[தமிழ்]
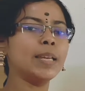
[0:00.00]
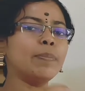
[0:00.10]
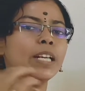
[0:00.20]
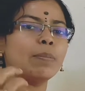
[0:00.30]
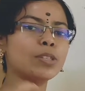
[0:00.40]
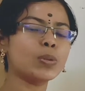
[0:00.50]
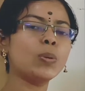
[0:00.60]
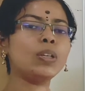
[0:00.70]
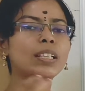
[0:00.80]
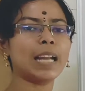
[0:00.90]
இப்போ நம்ம
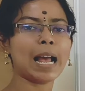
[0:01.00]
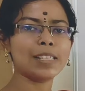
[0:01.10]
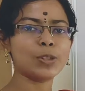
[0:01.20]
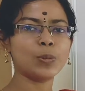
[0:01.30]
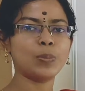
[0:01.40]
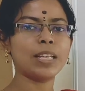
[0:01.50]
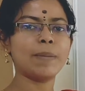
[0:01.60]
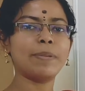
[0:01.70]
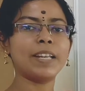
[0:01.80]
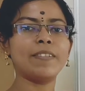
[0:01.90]
ஸ்கூல் கிளாஸ் ரூமில்
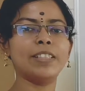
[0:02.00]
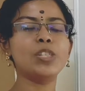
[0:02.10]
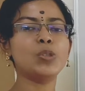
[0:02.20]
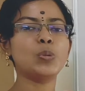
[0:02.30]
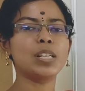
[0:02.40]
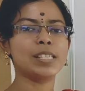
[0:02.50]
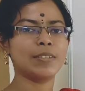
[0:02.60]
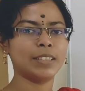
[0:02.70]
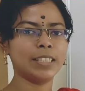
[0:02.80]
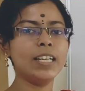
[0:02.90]
எப்படி வந்து ஸ்டூடெண்ட்ஸ்
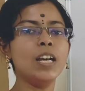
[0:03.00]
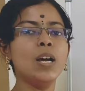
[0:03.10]
வந்து